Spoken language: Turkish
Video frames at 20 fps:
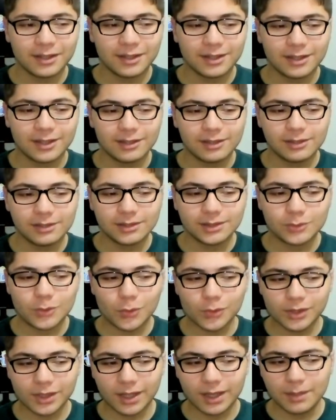Ee,
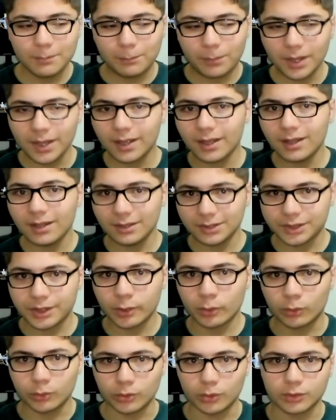orada hani baya
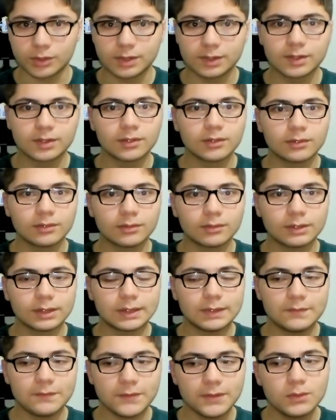şey oluyor. Sizin
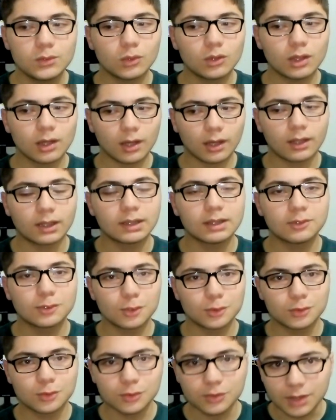videolar hakkında
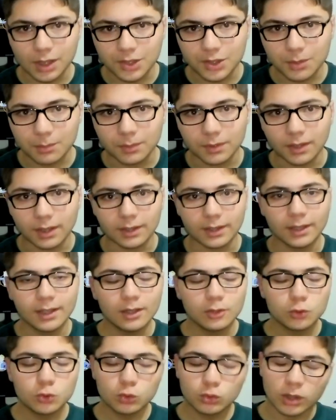sözünüz geçebilir. Hani
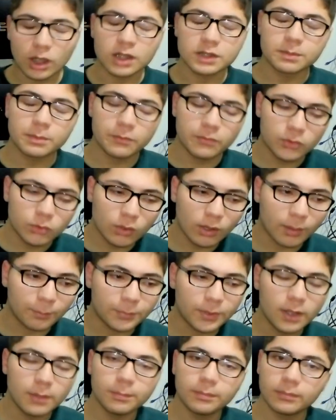şu tarz bir video
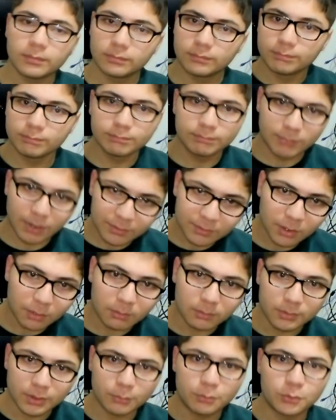yap deyip ben
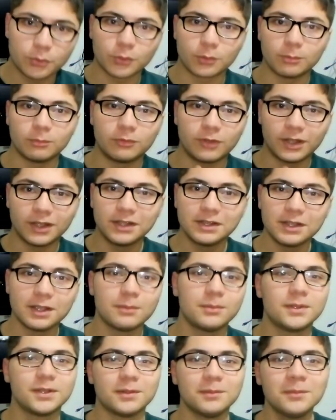tamam yapıyorum falan
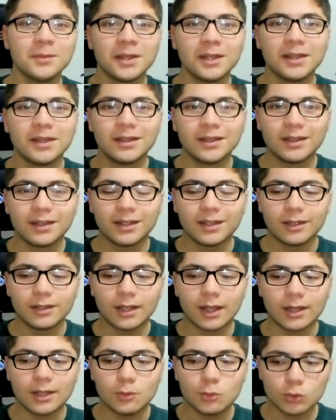diyebilirim. E,
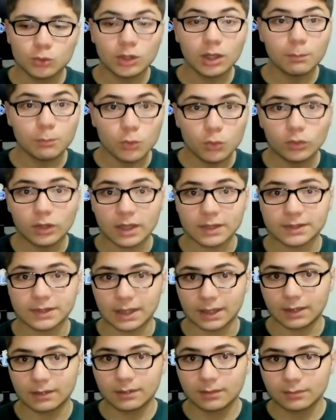yani 100 lira büyük
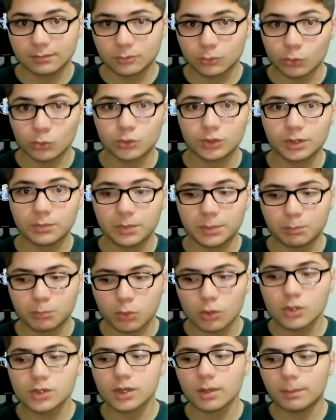destek. Sonuçta bir
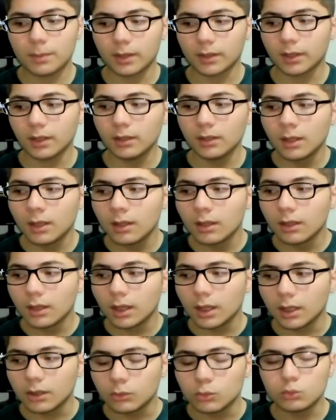proje yaparken
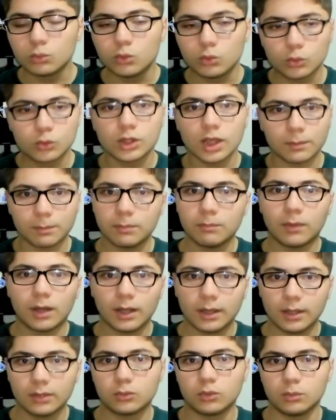e, yüksek bir
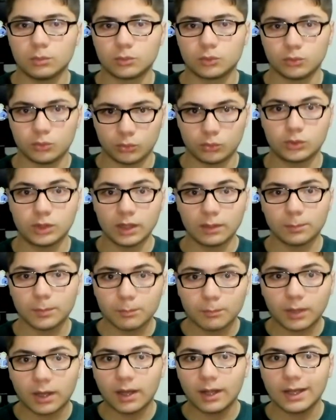maliyet olmuş. Yüksek
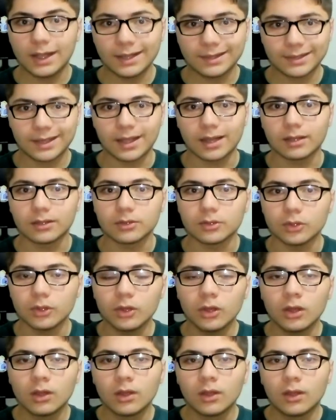bir maliyet
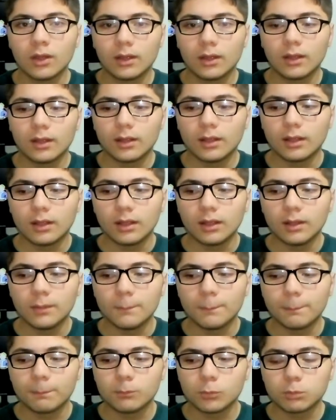gerektiriyor. E,
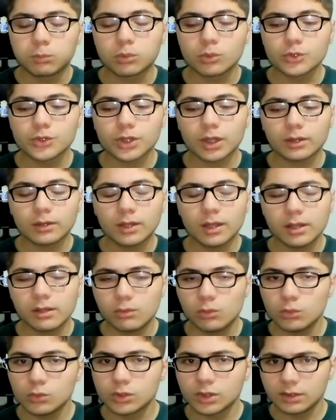bu proje hatta
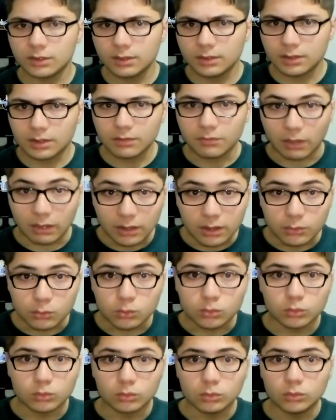250 lira falan
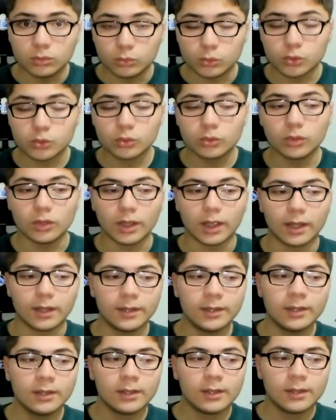düşünün
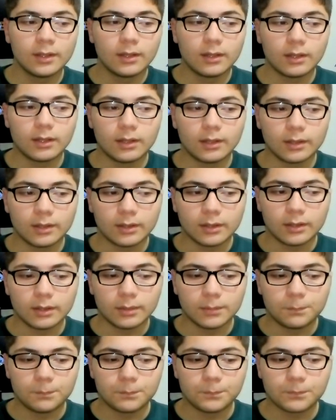yani. E,
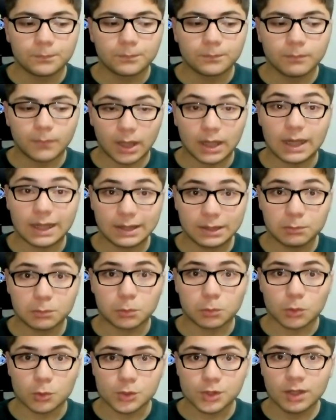maliyetli bir
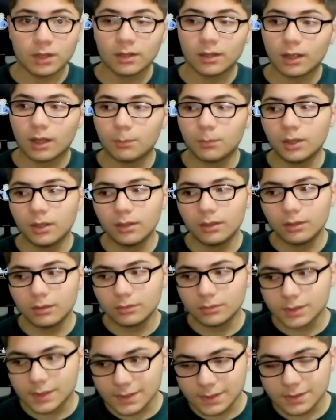proje. Ama
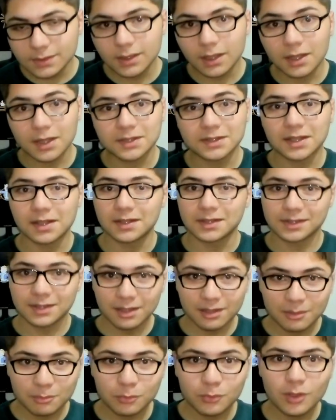sizin de
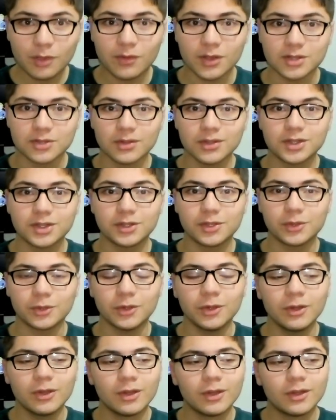desteğinizle bu yavaş yavaş
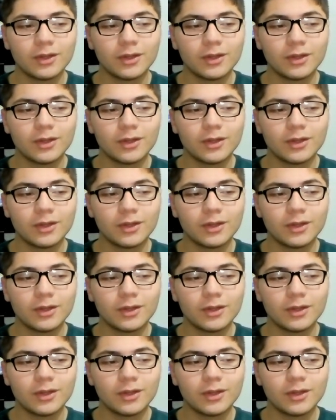iniyor.